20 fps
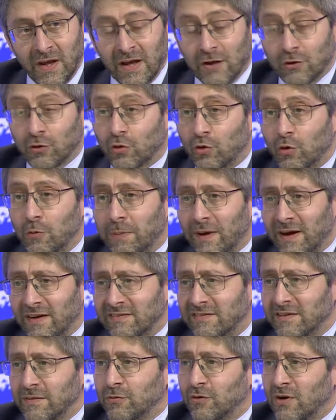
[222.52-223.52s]
Donc le
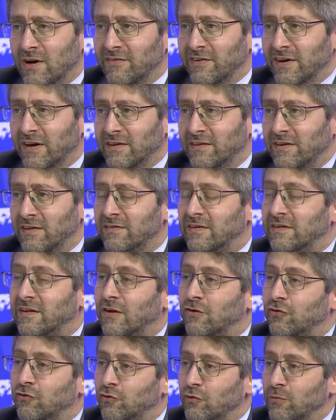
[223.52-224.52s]
principe de la vérité, c'est
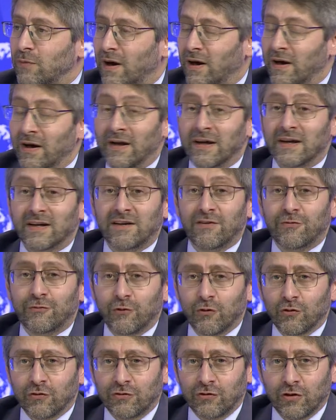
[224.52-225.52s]
un chemin qui
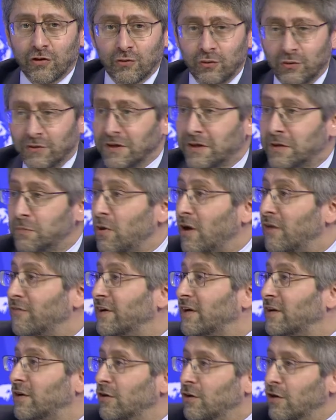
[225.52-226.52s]
fonctionne uniquement
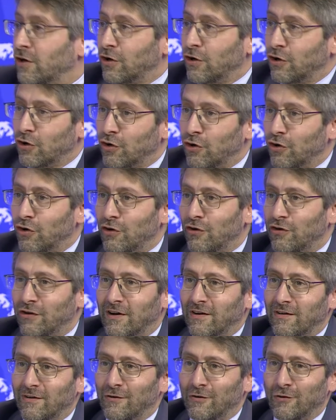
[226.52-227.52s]
avec
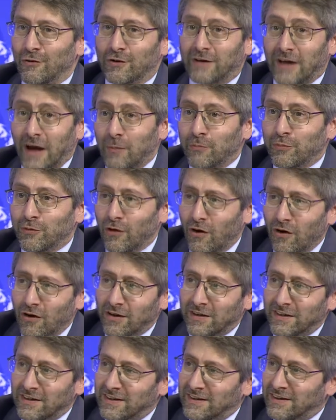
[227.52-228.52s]
le
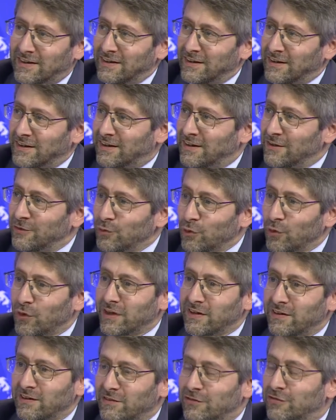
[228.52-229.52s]
carburant qui,
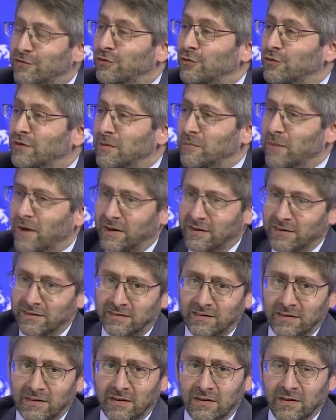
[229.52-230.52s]
nourrit ce débat
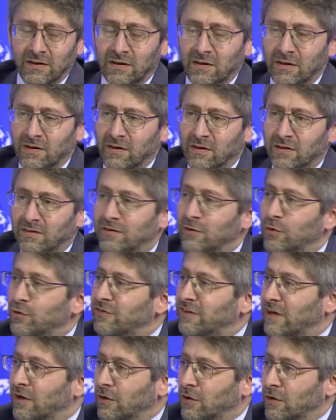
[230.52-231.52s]
ici, c'est le
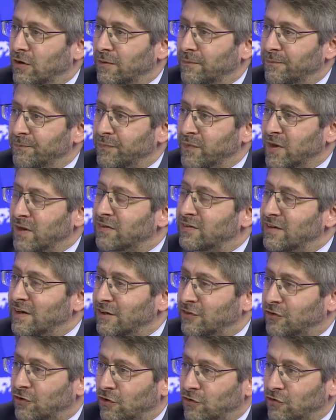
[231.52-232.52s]
dialogue, c'est
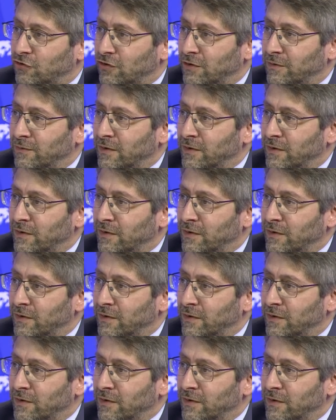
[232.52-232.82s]
l'échange.